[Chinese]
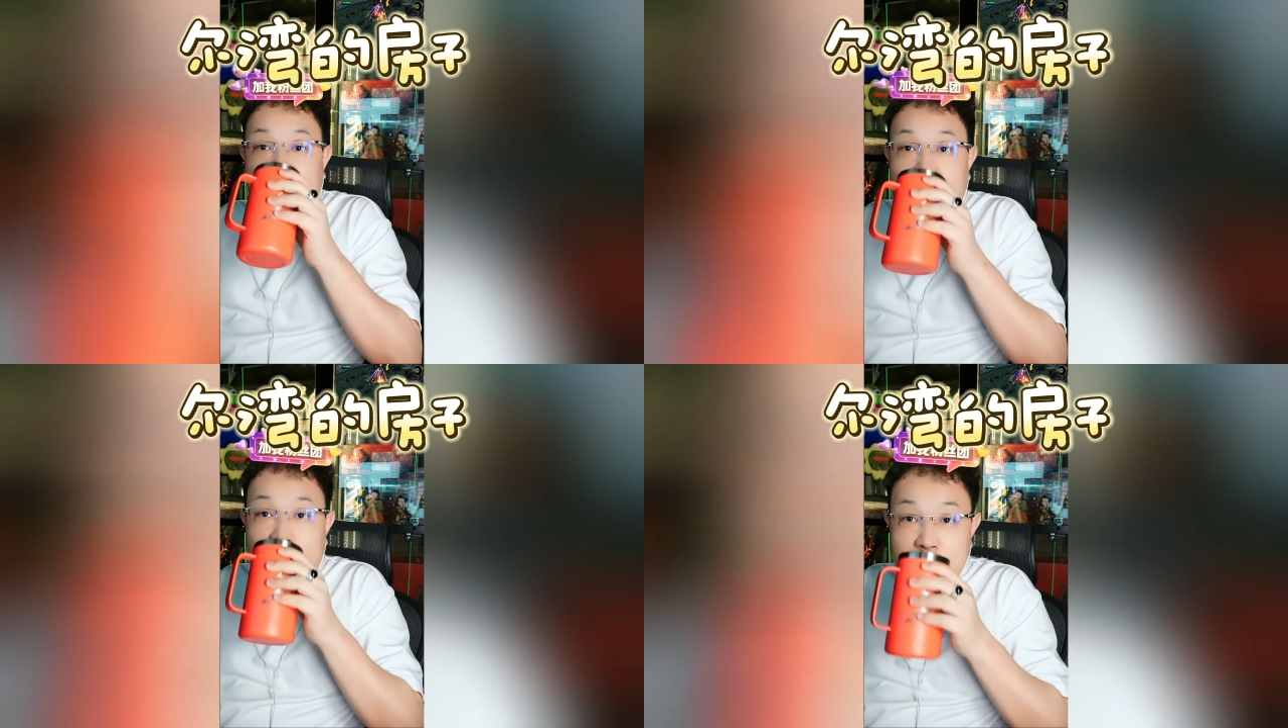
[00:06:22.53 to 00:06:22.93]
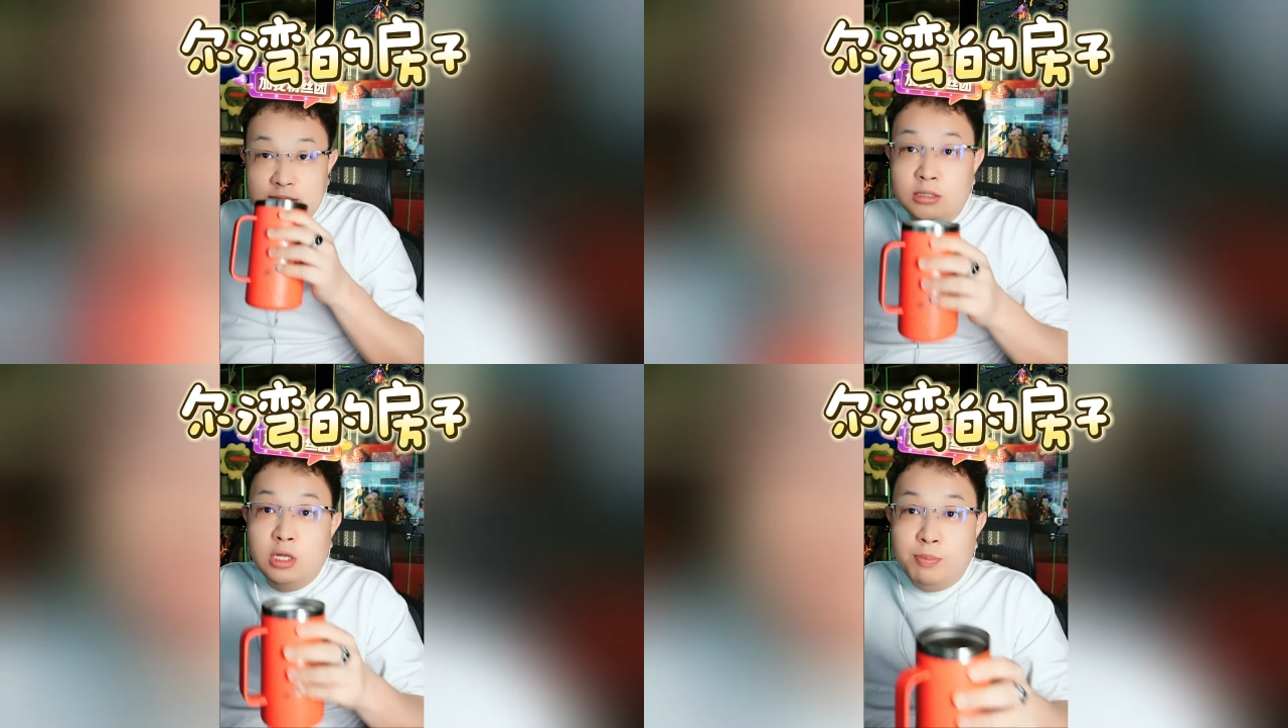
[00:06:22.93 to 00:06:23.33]
降
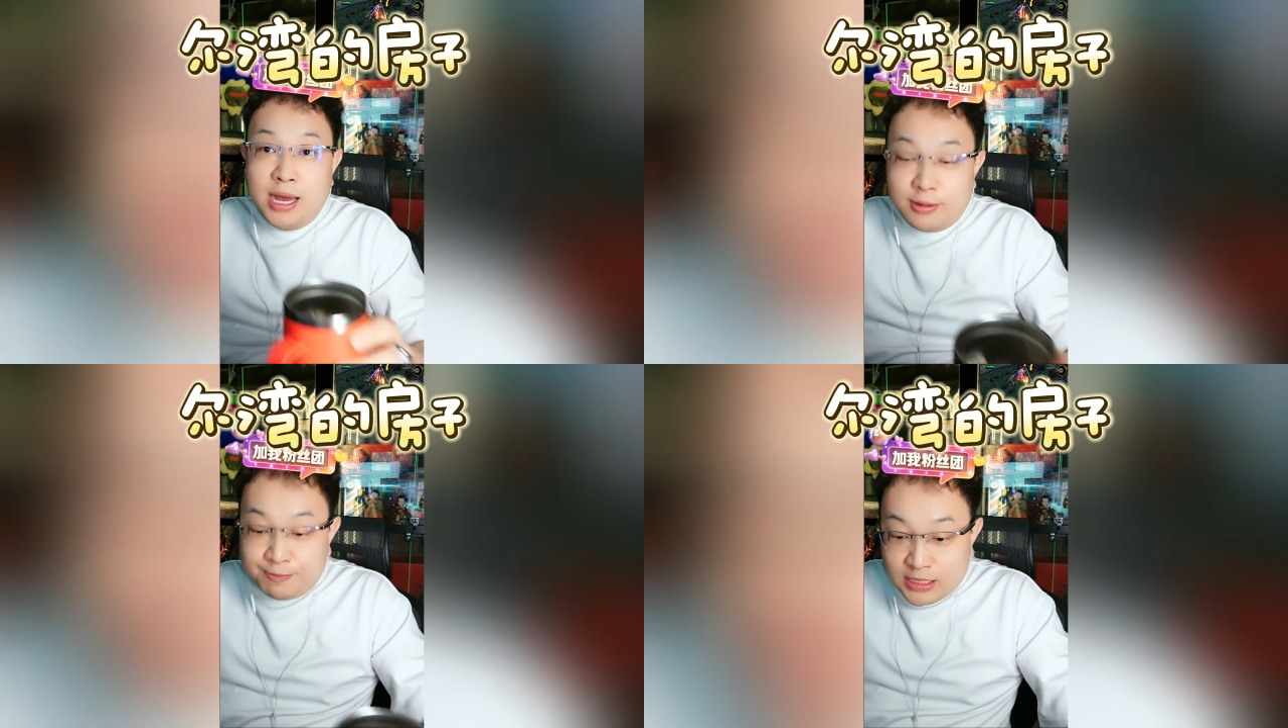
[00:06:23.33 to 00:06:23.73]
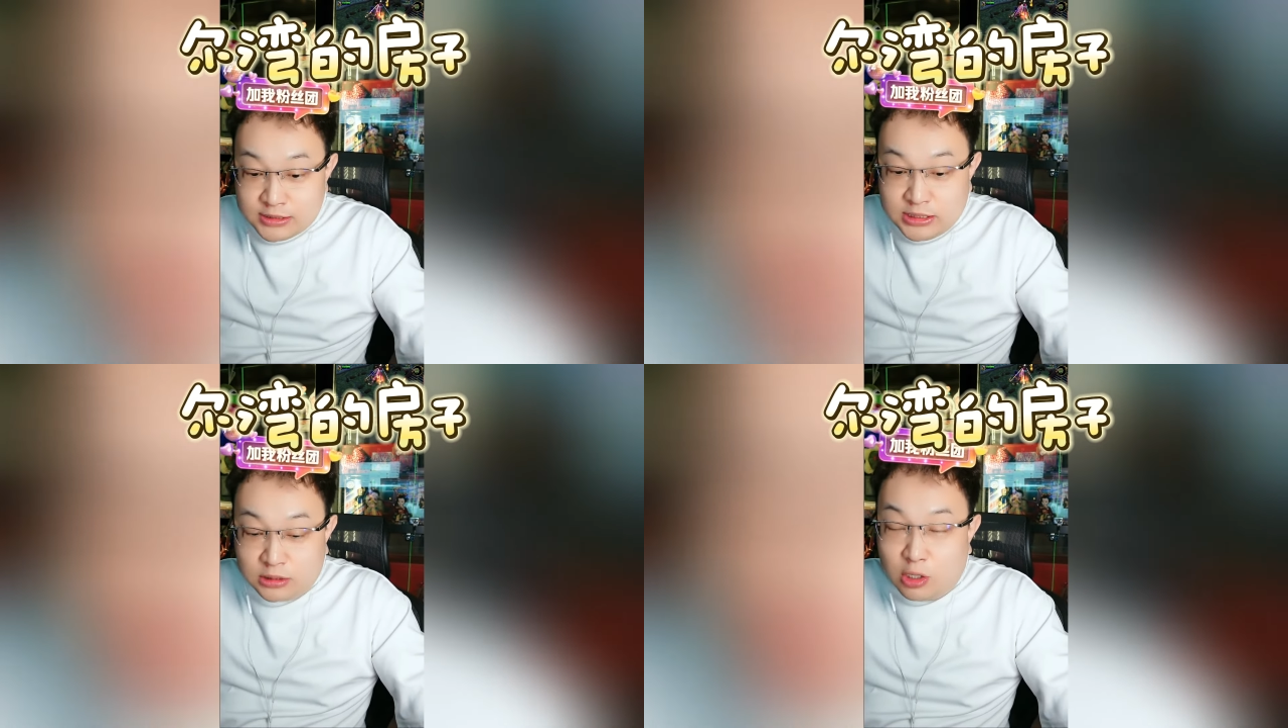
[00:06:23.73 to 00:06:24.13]
到八，
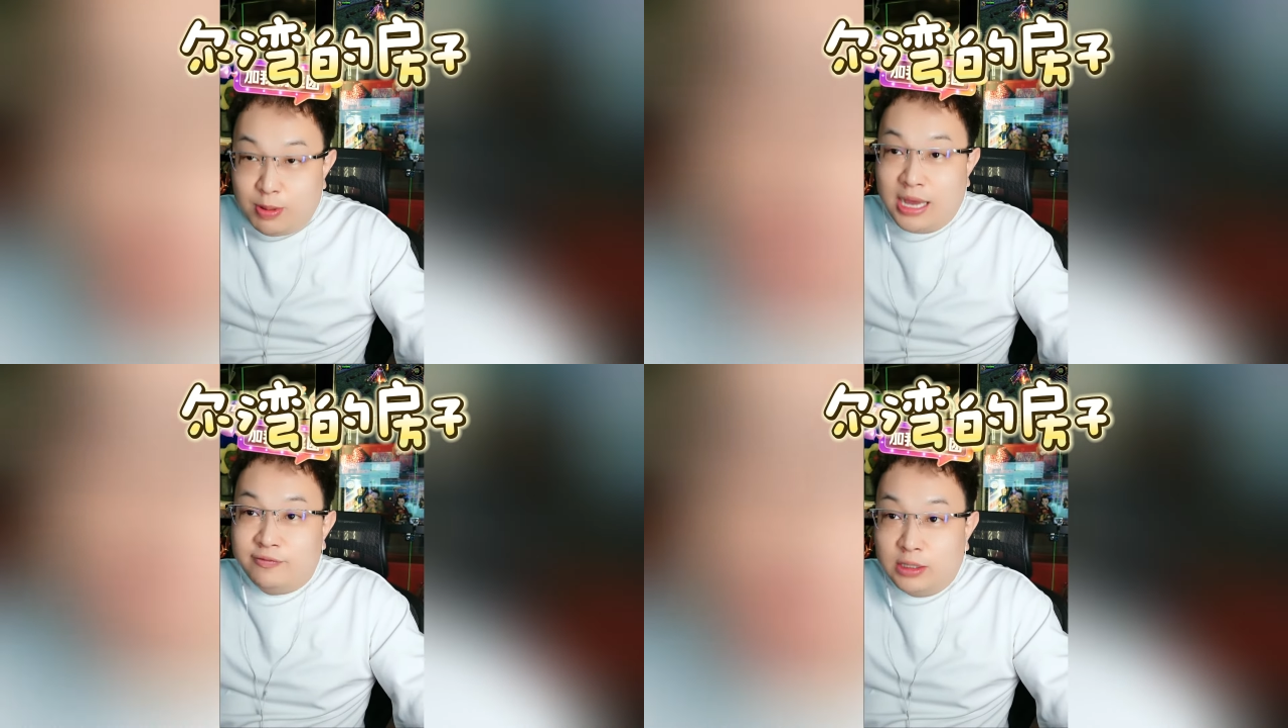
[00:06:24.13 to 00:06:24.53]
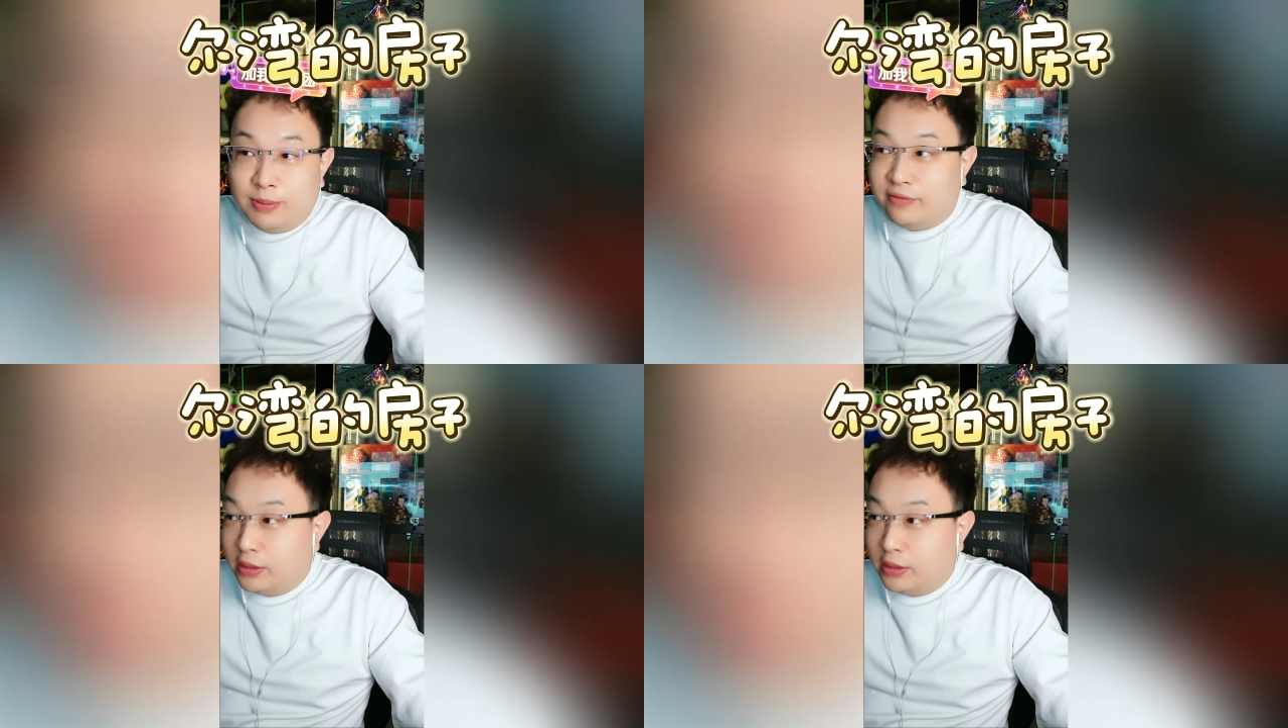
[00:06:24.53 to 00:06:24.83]
降到八分，八分，